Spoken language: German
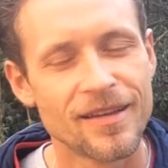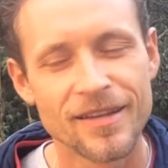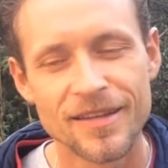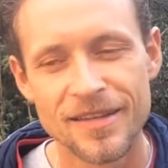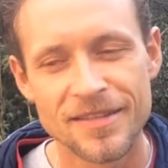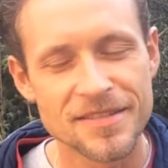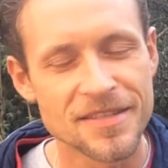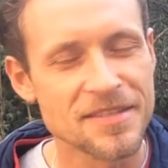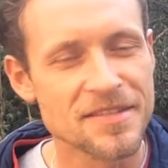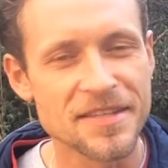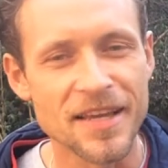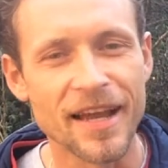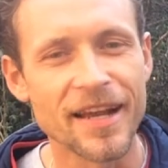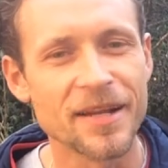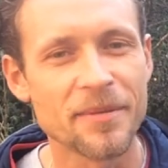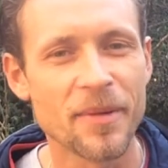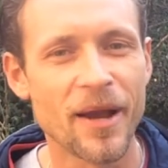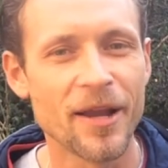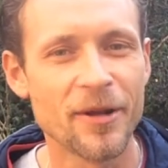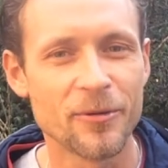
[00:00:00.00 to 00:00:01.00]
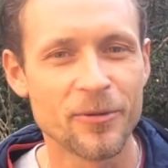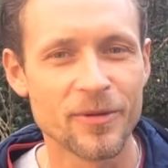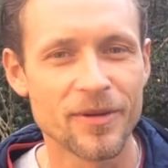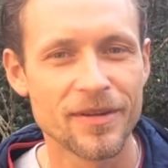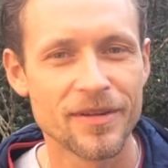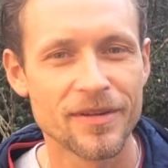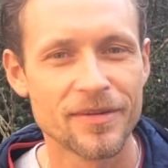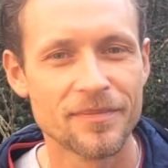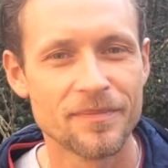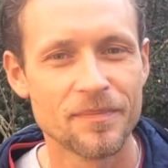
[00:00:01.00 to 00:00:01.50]
äh, sind sie einer Meinung.
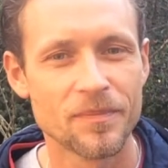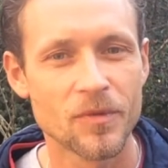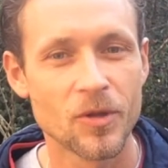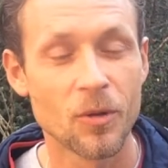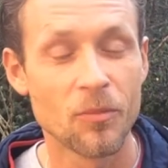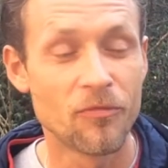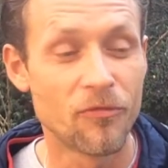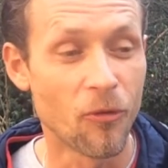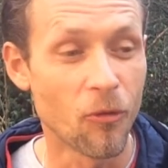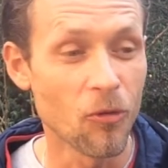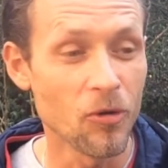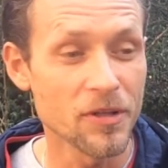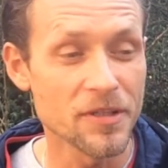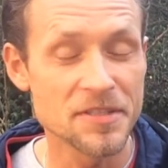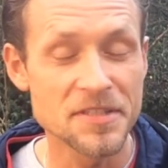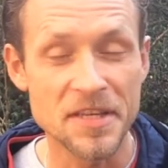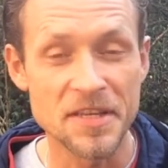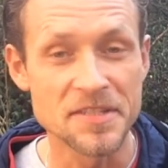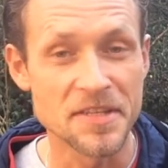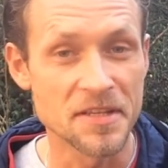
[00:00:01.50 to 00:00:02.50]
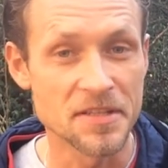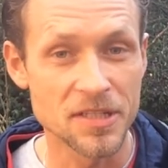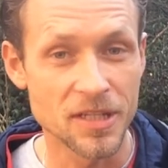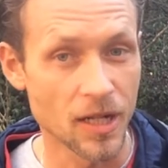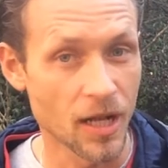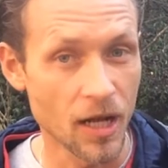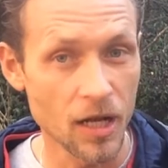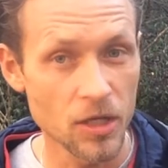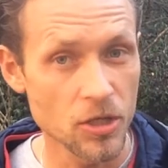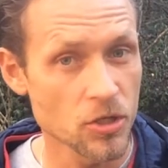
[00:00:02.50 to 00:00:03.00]
Obwohl das Gesetz
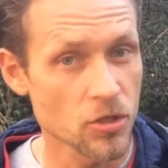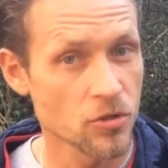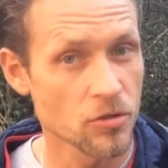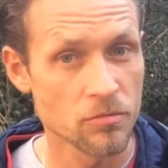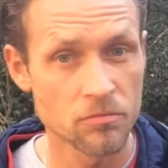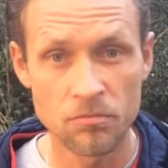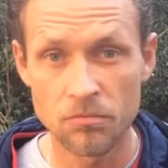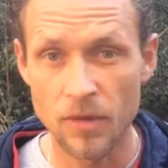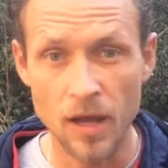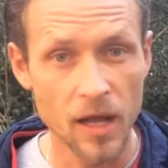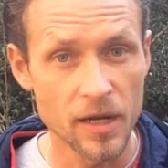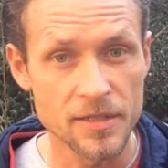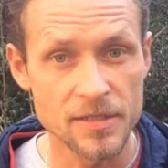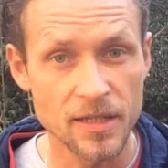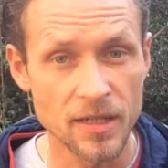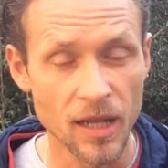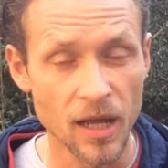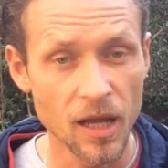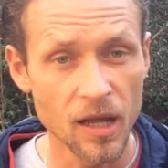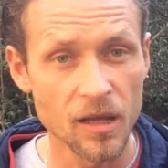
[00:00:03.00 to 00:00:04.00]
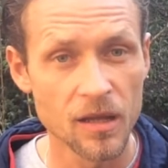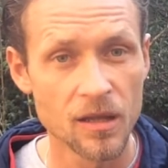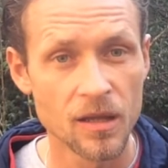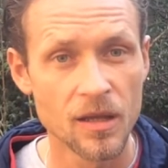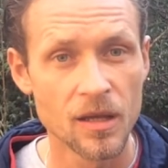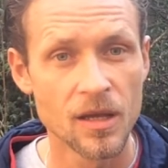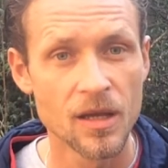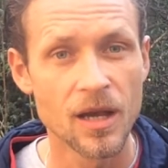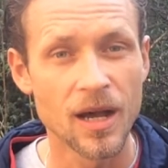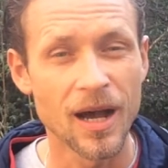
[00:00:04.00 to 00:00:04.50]
klar ist, alles klar,
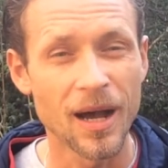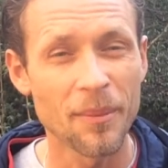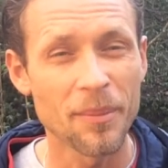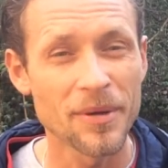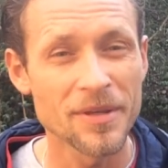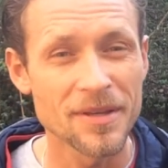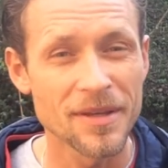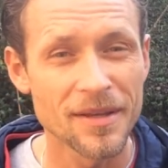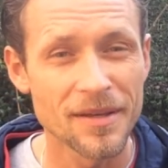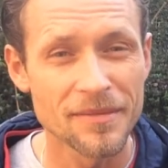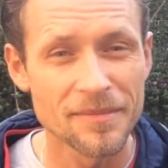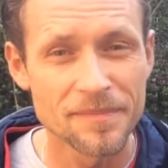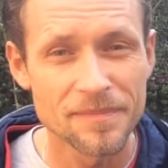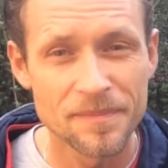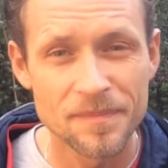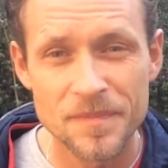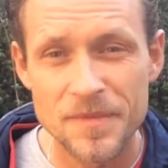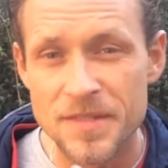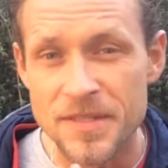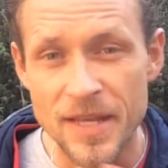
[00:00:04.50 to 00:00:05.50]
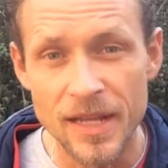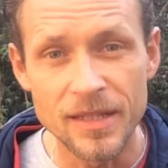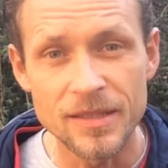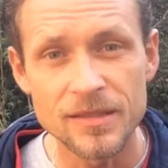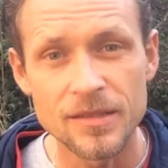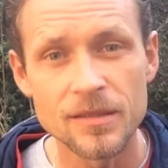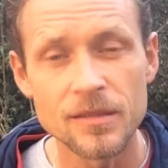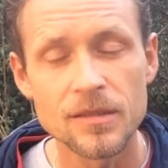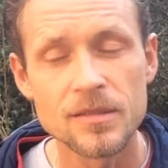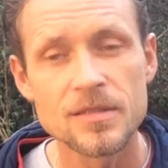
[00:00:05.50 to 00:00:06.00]
aber
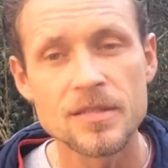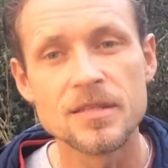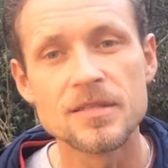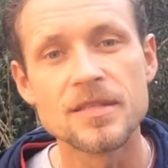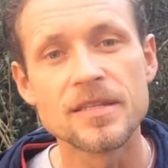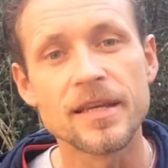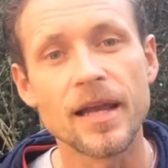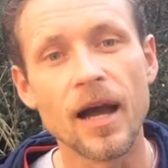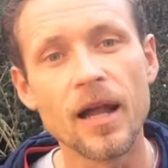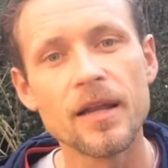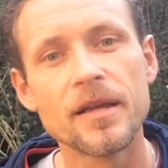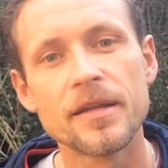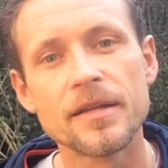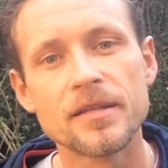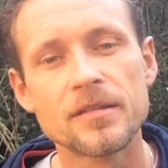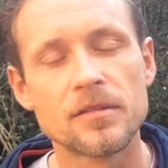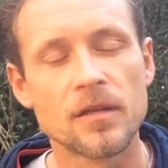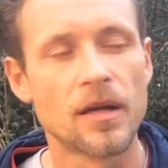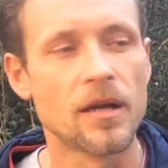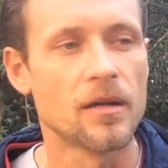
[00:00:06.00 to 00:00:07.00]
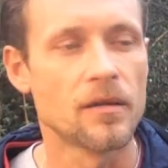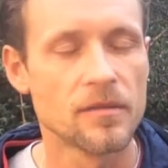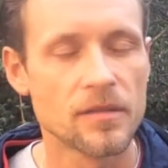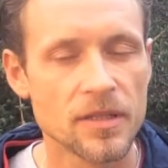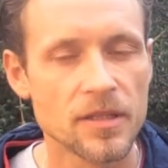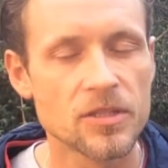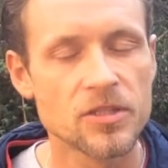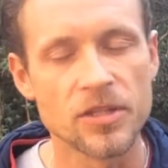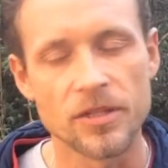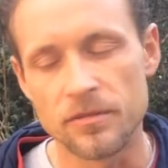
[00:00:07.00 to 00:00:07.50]
selten sind sich alle Richter,
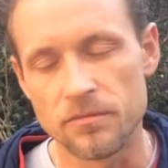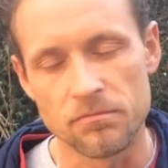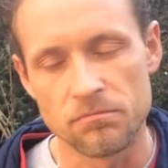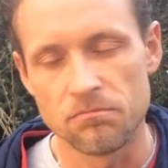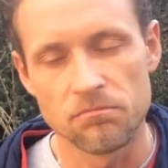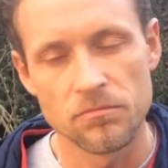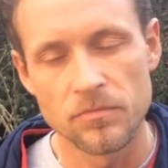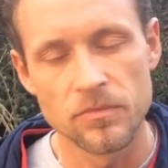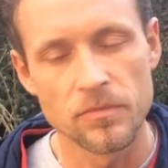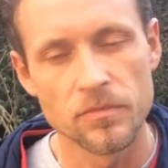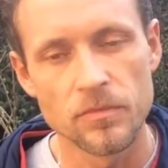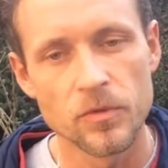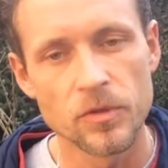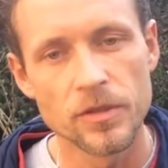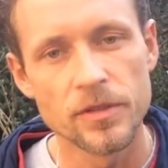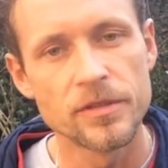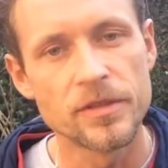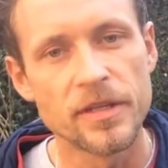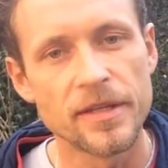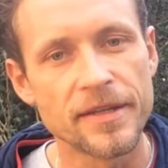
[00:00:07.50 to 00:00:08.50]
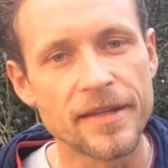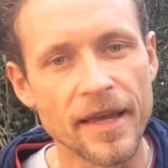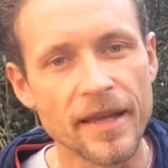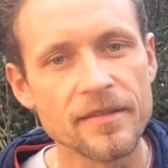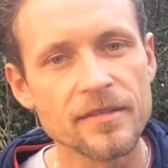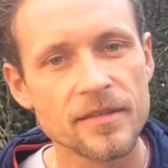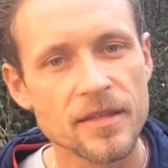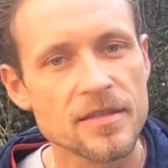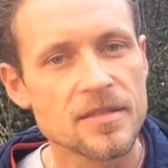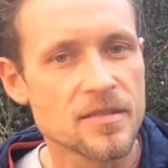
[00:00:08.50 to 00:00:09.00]
die
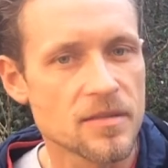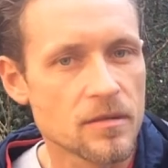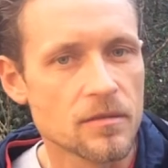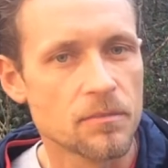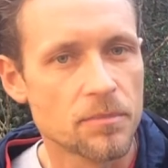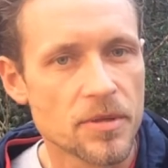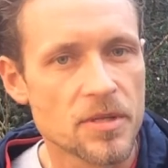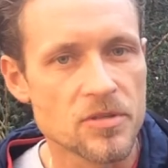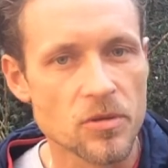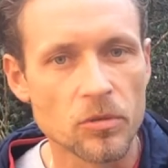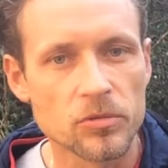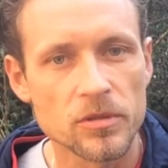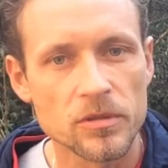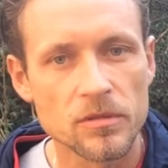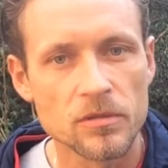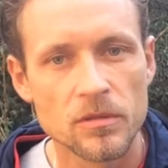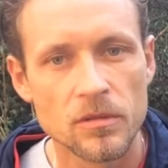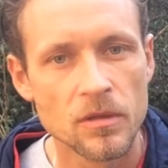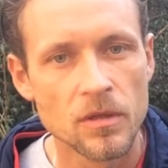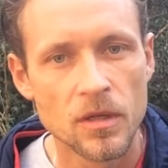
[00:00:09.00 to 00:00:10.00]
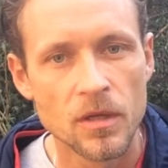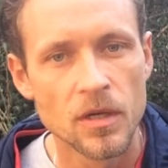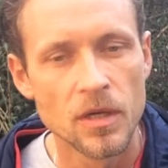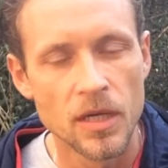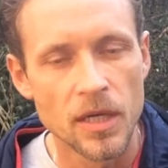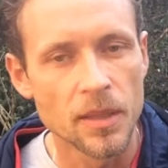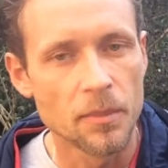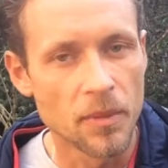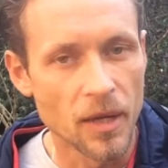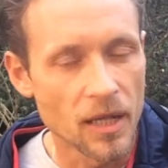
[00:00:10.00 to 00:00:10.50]
intelligentesten Personen
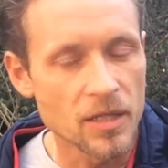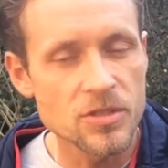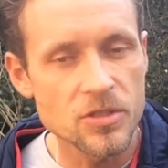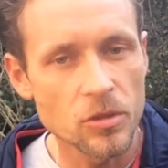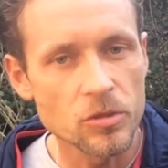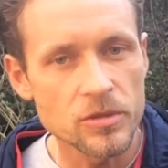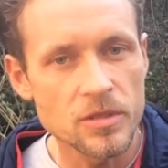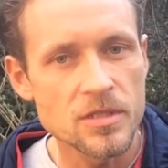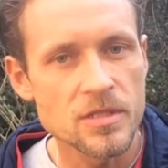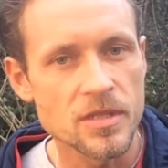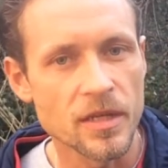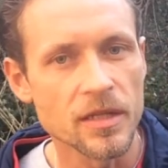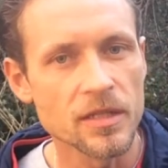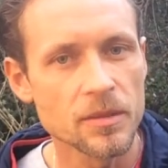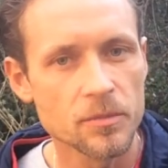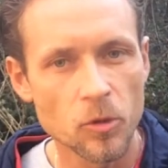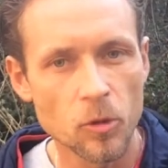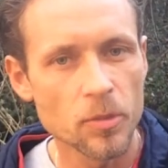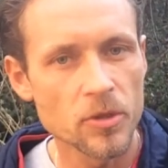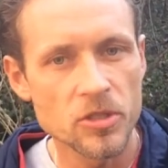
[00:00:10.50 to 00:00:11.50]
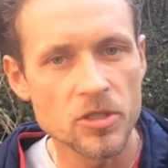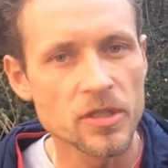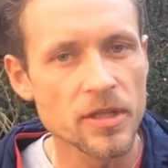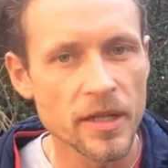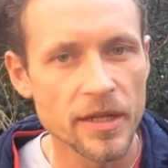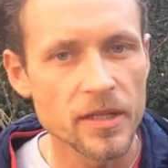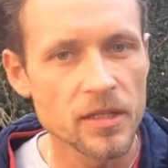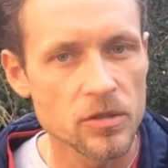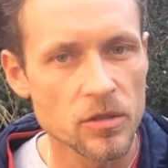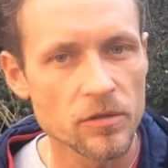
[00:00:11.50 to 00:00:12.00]
im Land sollten sein, im obersten
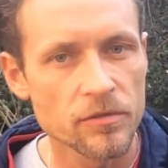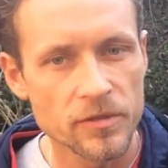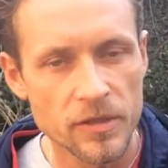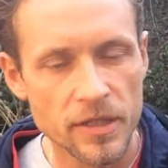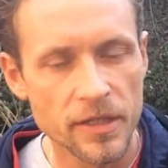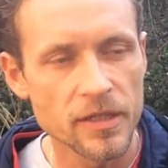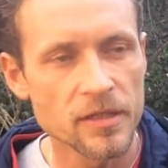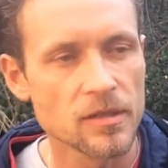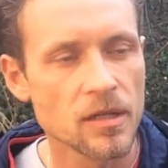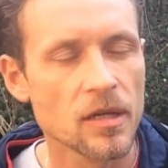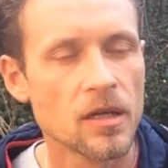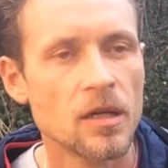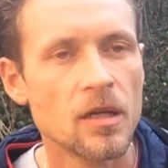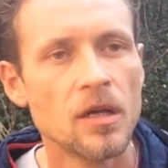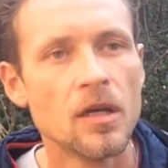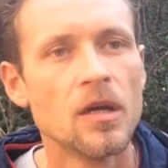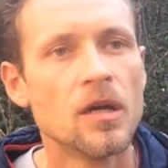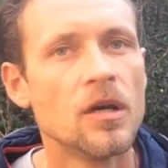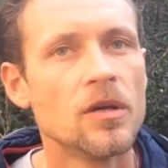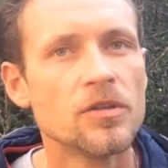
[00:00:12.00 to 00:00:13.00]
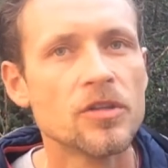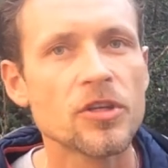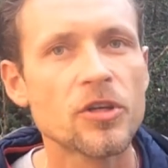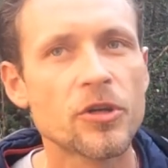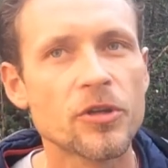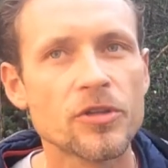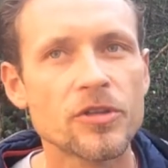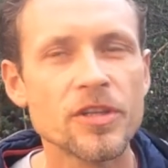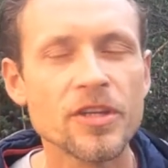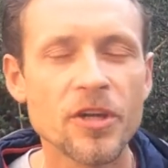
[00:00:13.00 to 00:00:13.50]
Gerichtshof die Richter, die,
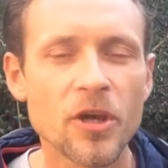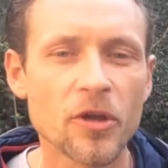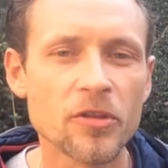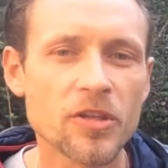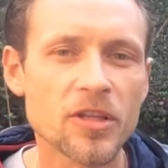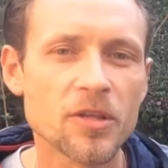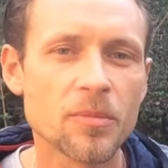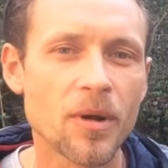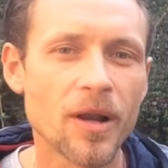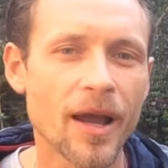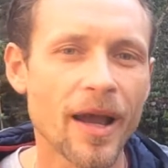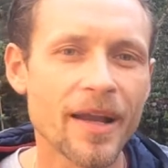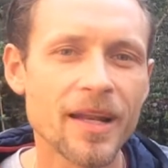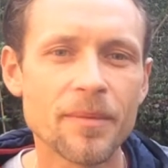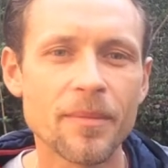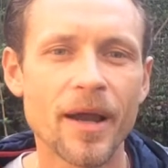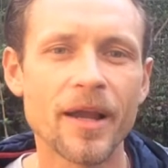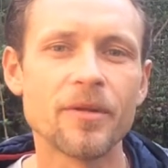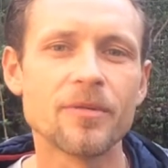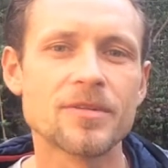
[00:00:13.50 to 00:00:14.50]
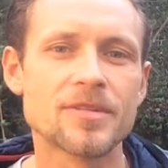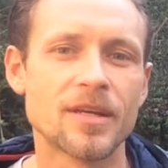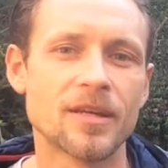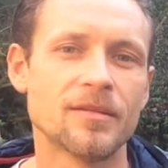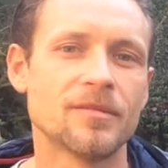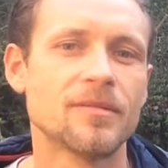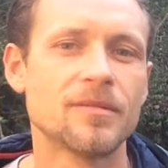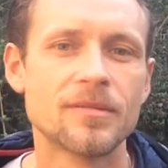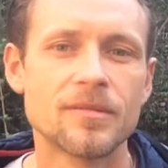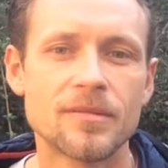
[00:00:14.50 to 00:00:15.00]
die können nicht einmal einer Meinung
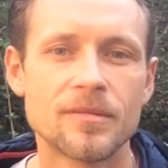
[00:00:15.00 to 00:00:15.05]
sein.